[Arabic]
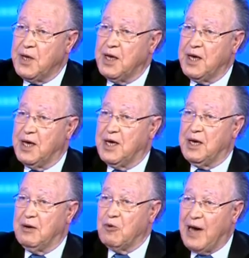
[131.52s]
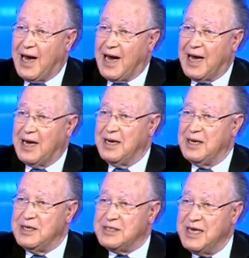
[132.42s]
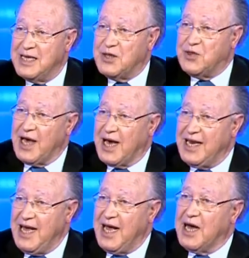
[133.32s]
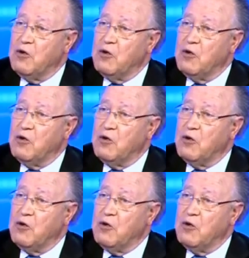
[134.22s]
آه، وقع اسناد الثقه لها